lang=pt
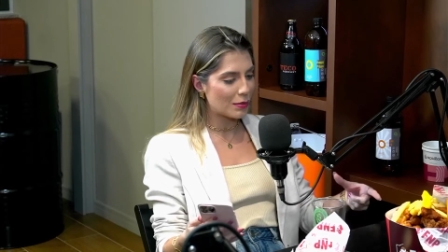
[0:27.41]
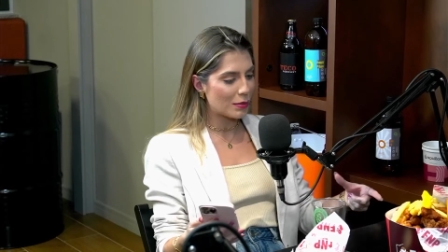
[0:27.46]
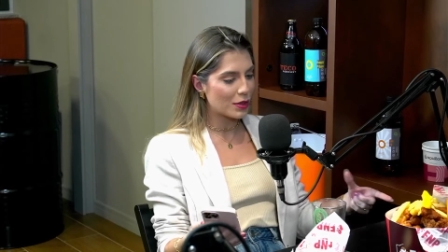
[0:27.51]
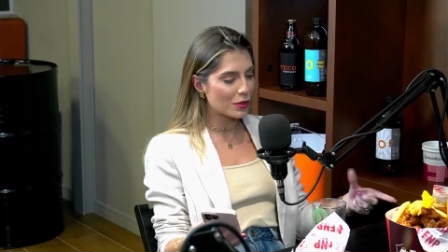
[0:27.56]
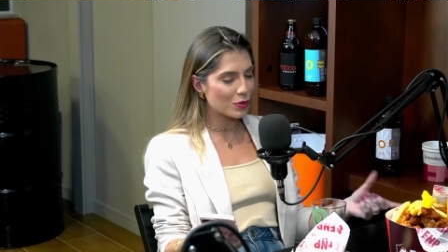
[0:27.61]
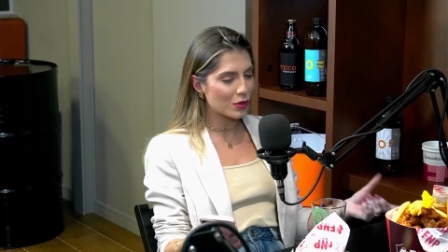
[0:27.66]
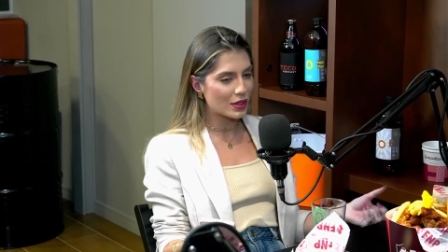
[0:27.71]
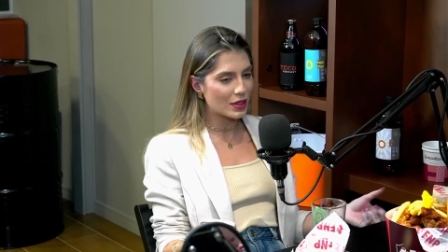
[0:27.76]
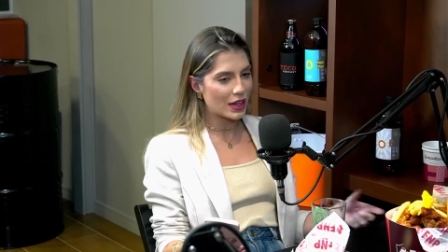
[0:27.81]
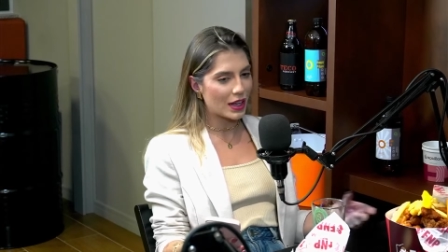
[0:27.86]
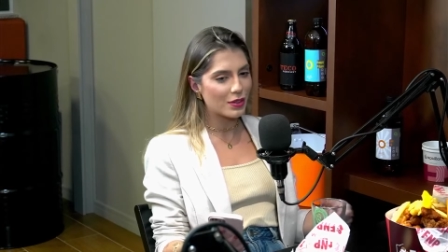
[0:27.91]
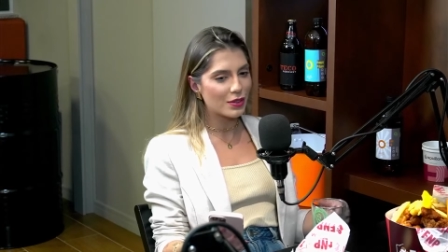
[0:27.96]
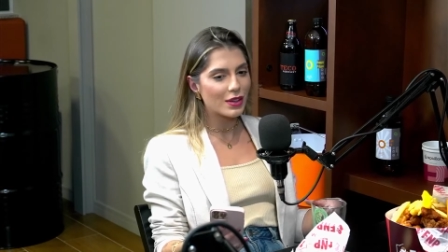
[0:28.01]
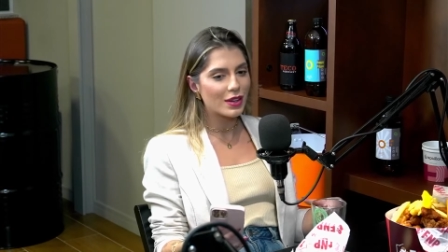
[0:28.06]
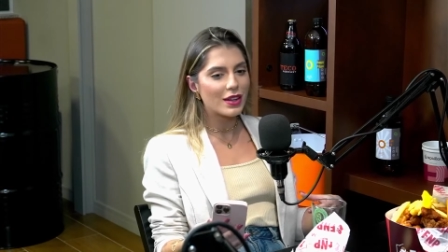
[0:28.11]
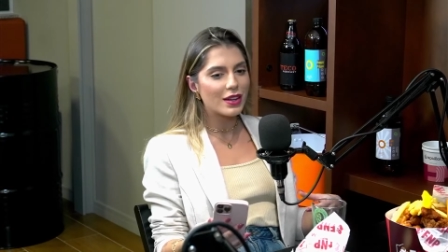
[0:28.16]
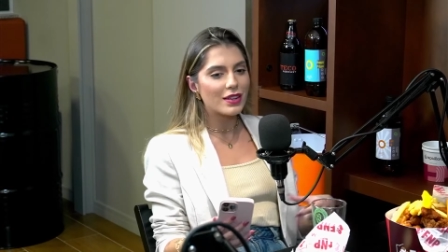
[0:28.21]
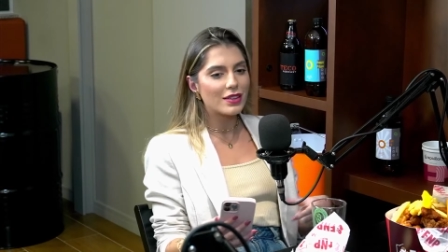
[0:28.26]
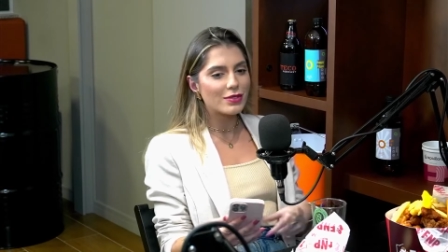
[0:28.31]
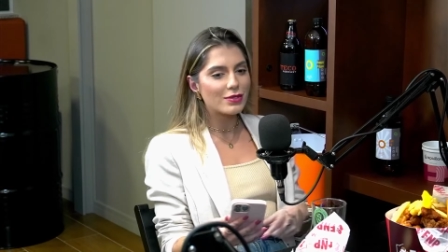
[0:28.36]
metros quadrados.
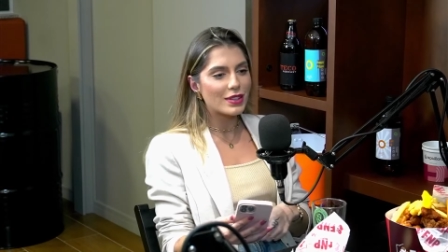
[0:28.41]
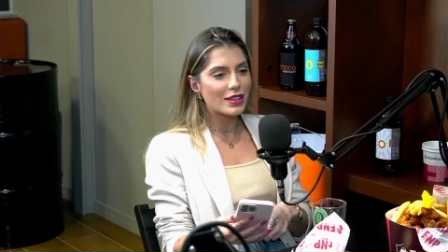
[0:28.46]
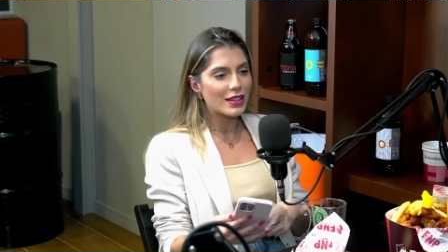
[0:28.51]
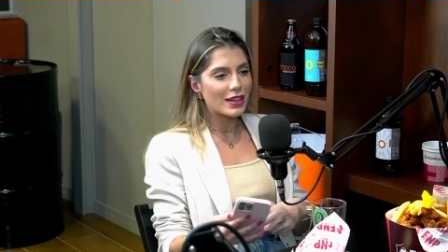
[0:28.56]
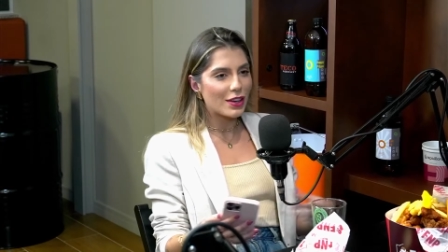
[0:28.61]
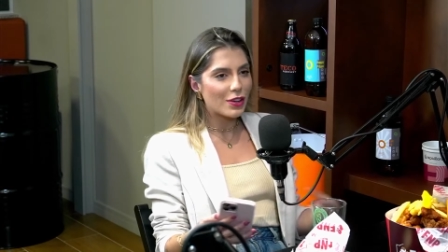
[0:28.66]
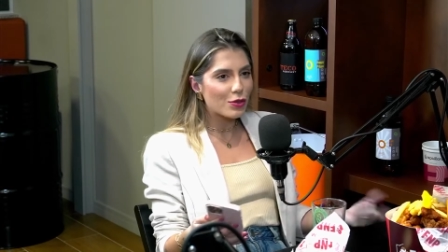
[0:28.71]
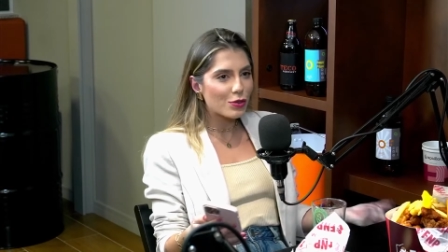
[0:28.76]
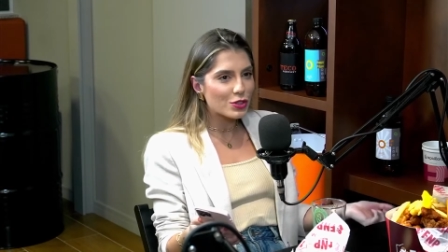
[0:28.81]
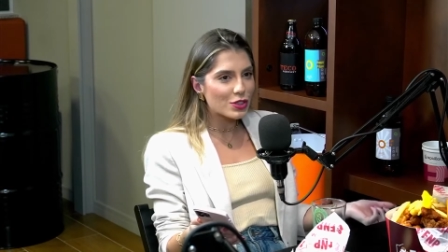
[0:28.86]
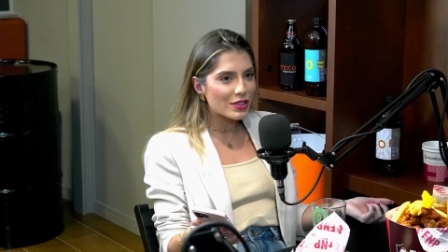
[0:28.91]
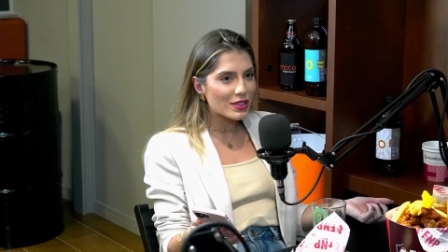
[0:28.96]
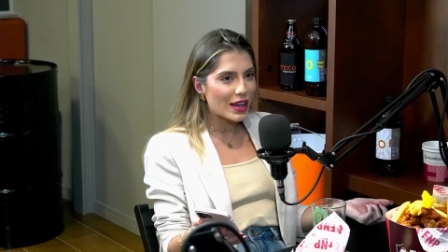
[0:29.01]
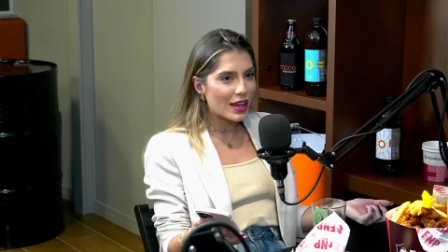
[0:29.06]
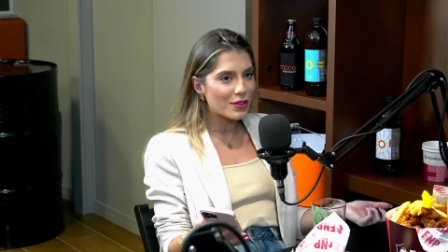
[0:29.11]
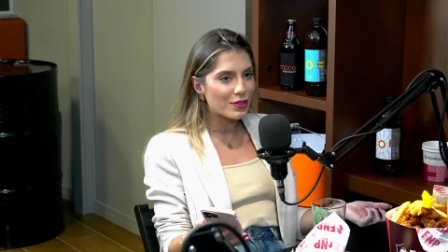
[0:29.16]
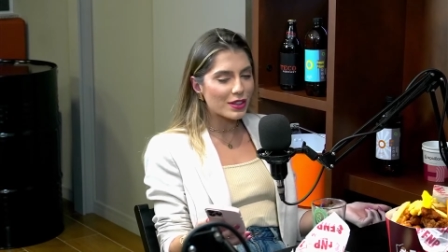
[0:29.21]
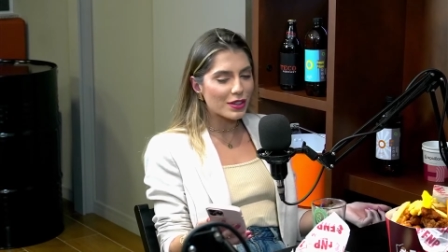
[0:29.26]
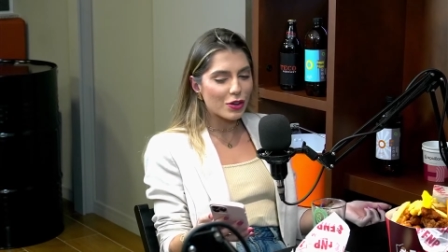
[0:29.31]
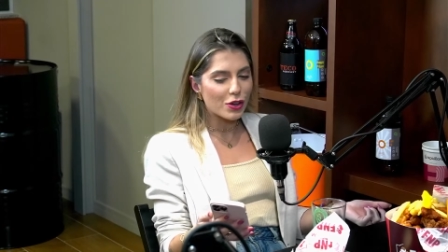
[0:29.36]
Não tem nem onde
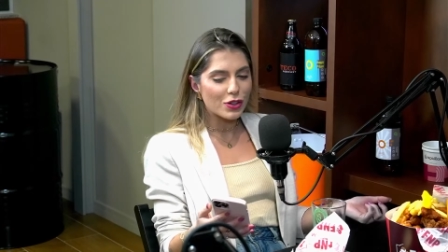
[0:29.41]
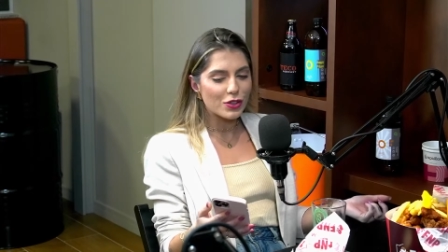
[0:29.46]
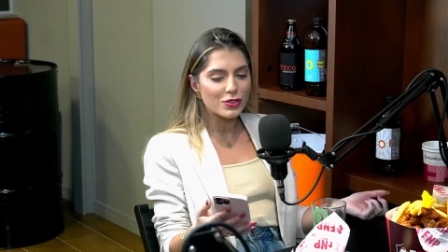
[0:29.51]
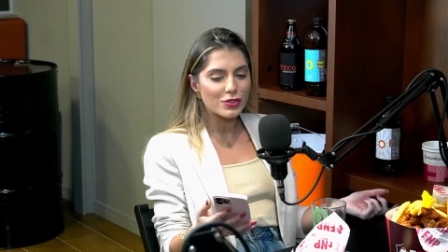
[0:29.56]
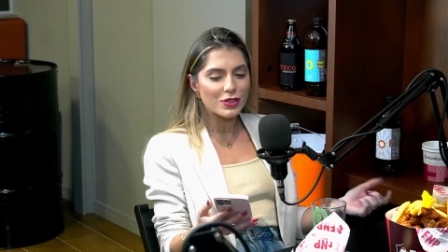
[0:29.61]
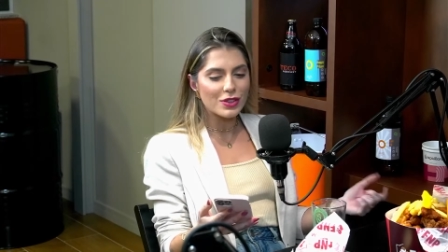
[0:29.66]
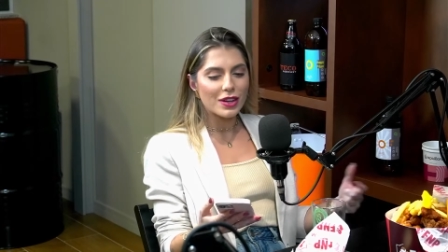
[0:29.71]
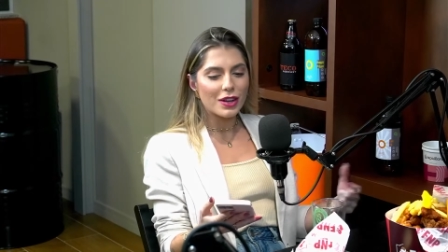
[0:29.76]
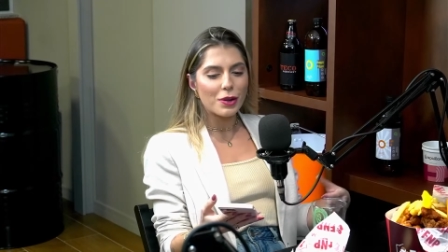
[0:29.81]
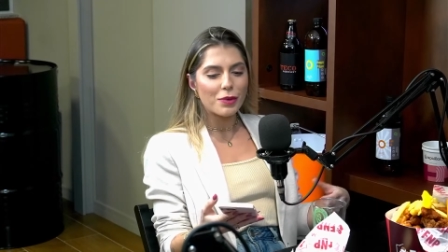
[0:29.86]
andar no negócio.